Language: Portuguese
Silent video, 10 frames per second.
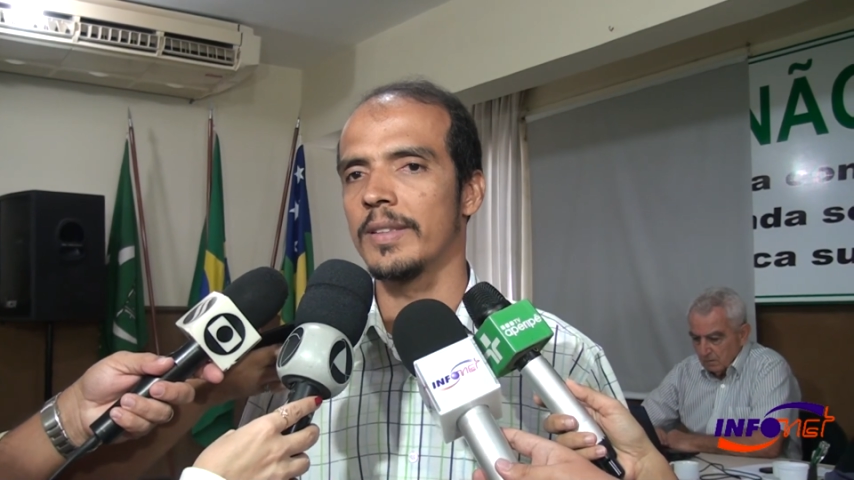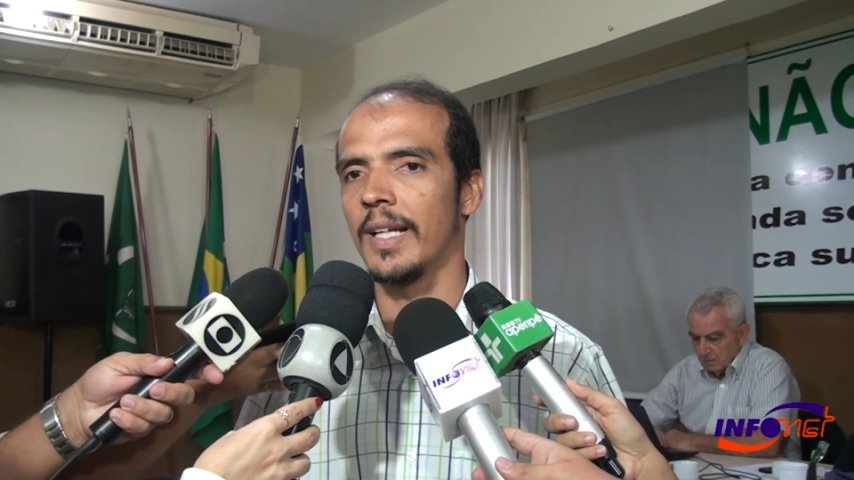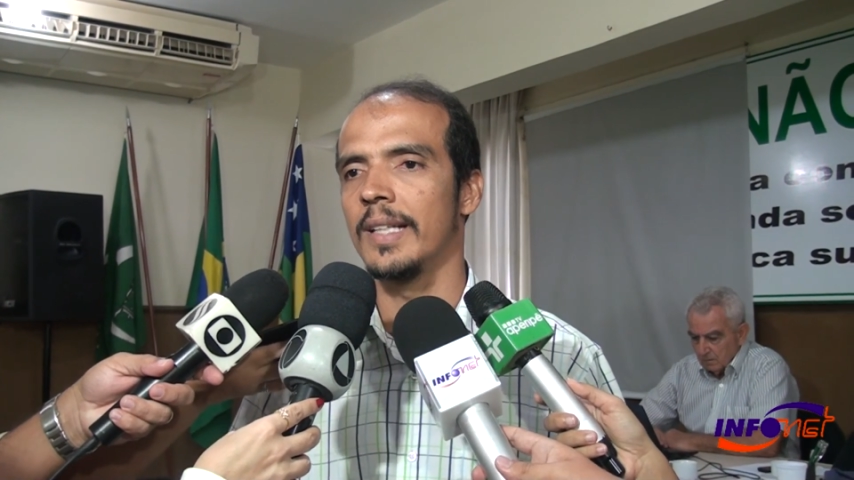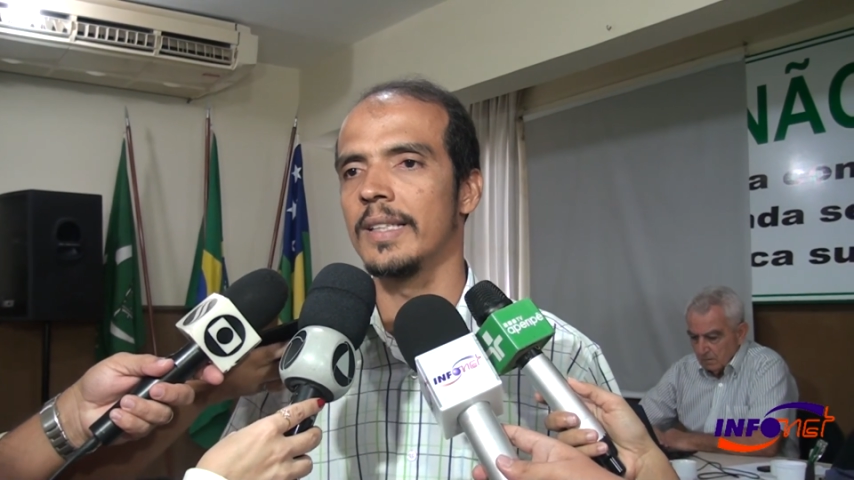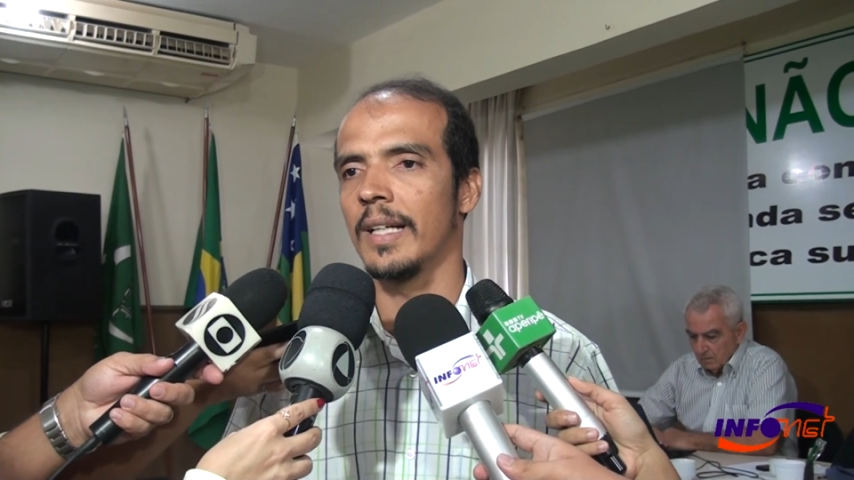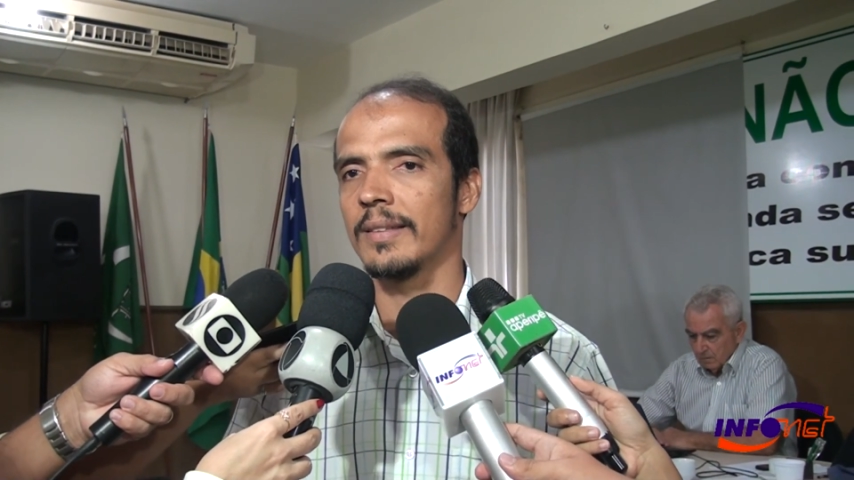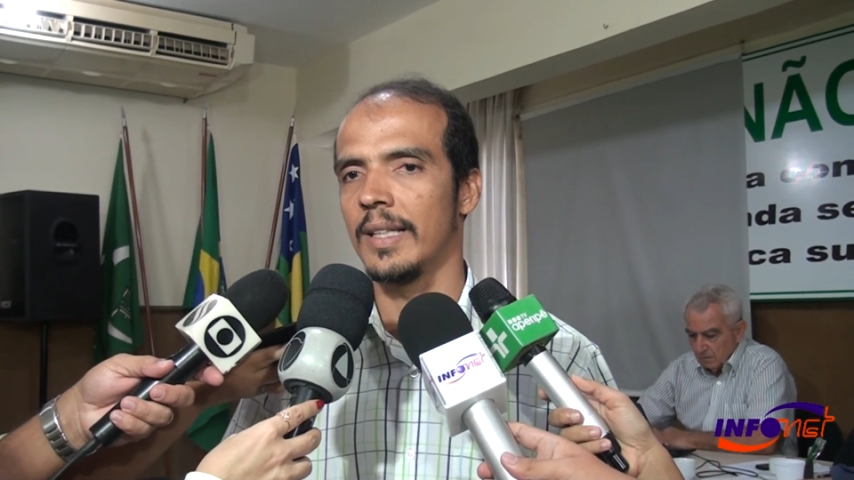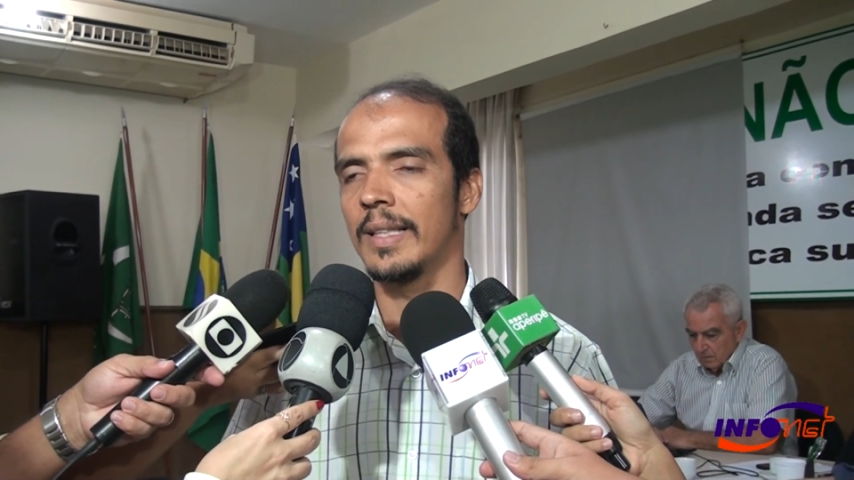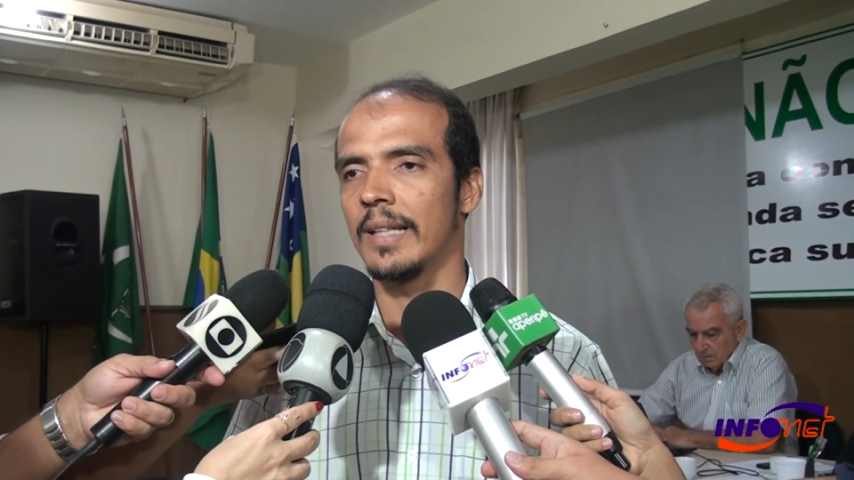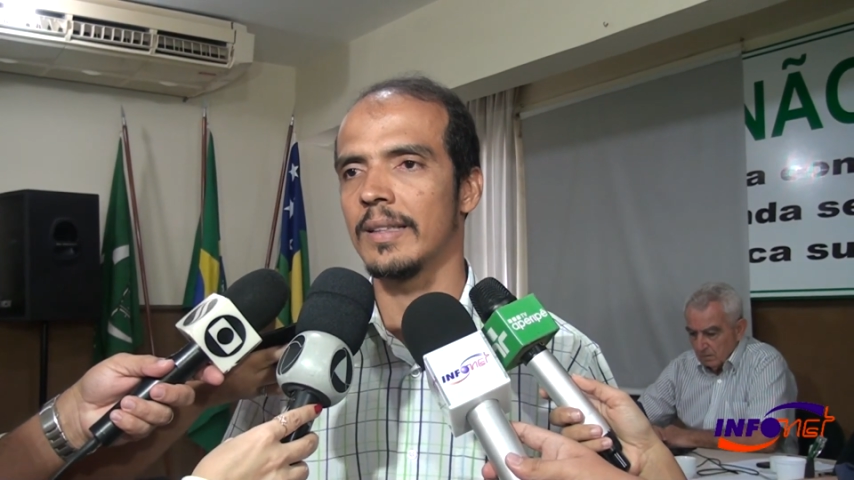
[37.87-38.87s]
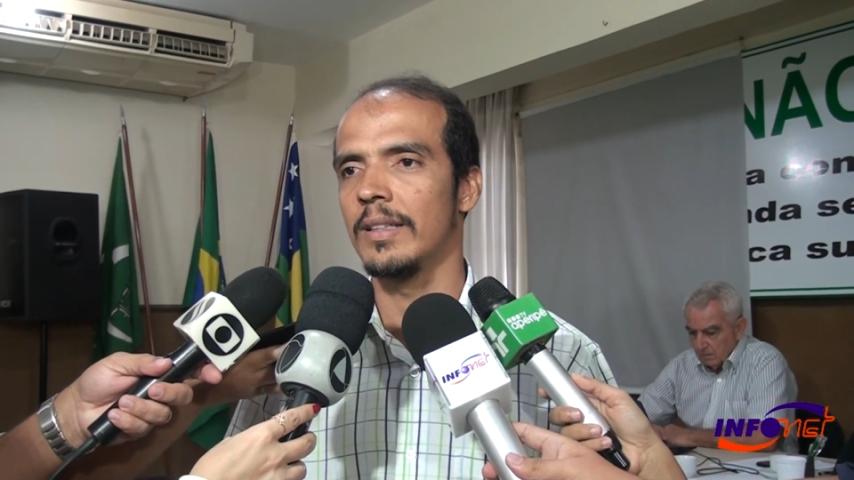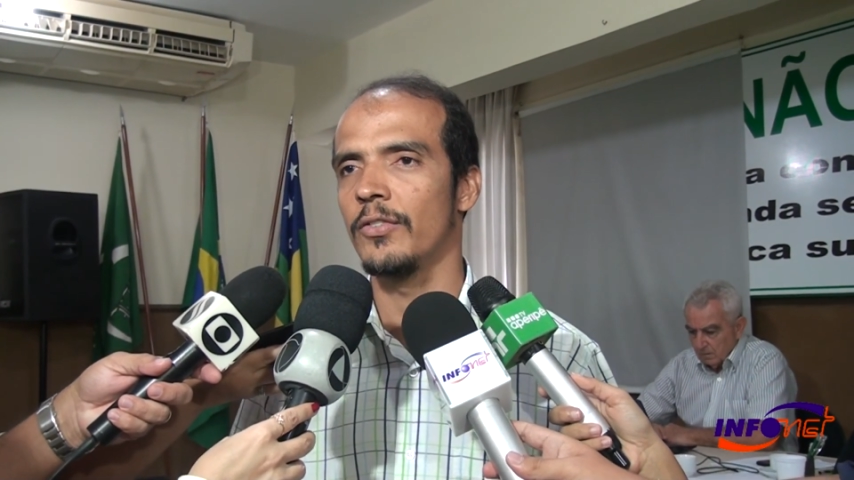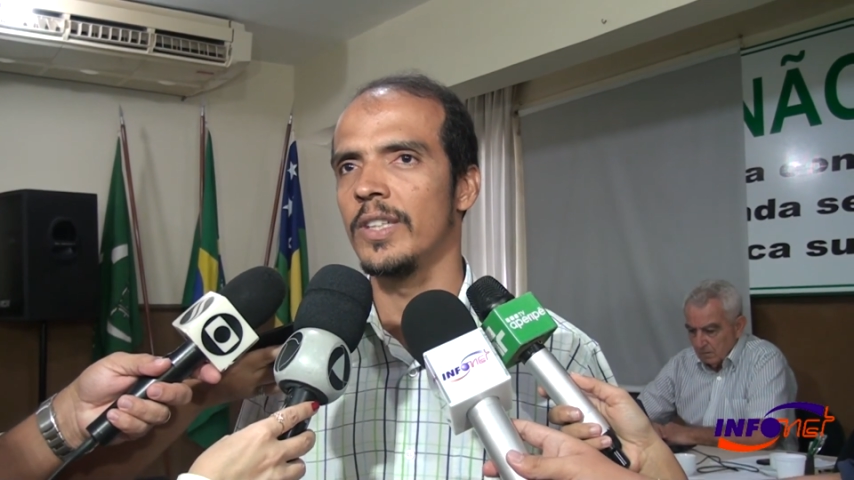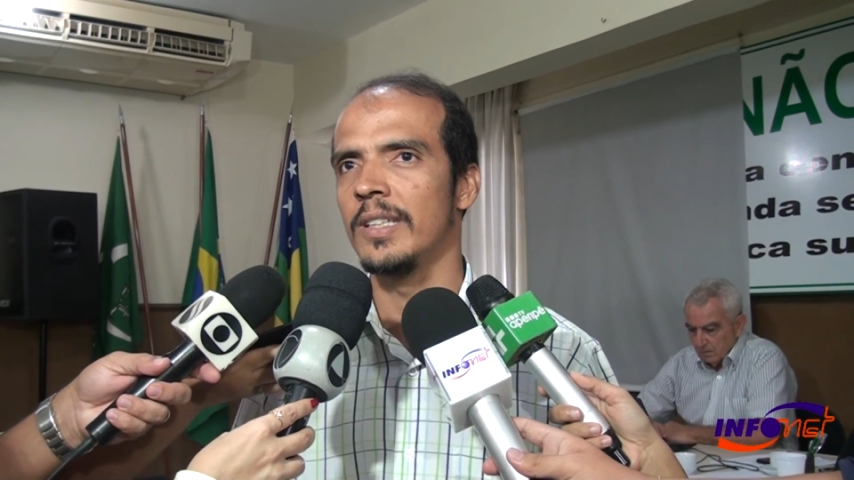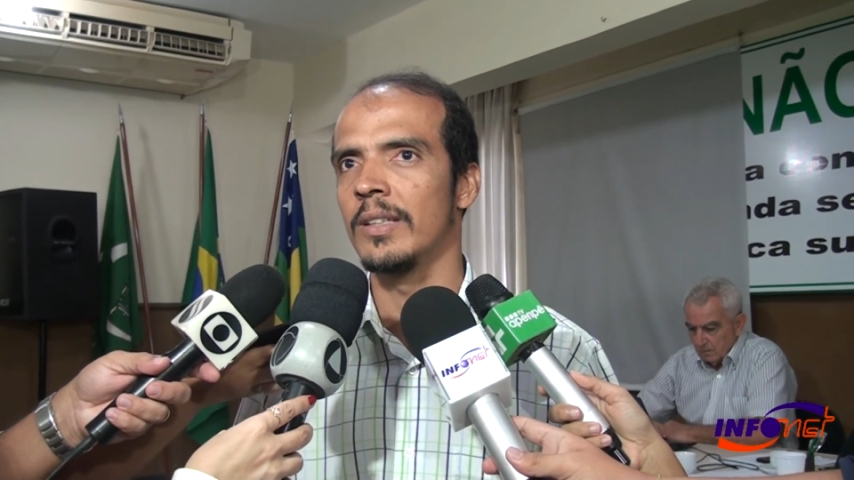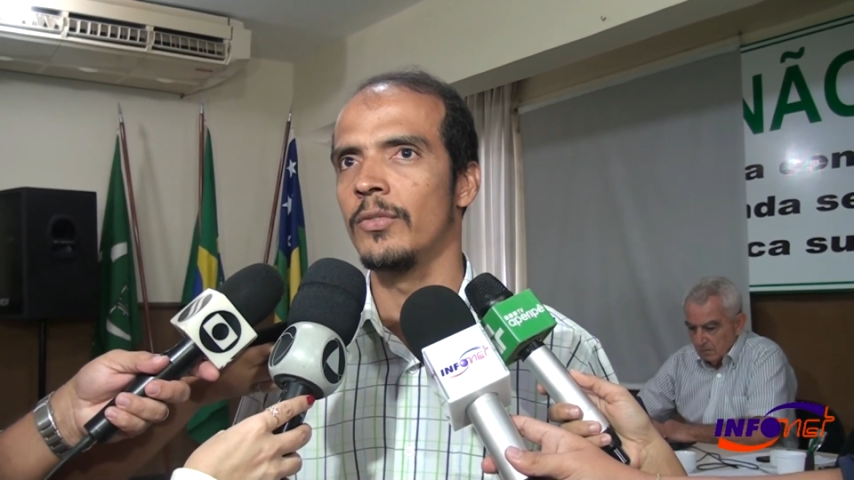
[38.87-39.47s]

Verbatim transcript: que a gente já tem datas definidas,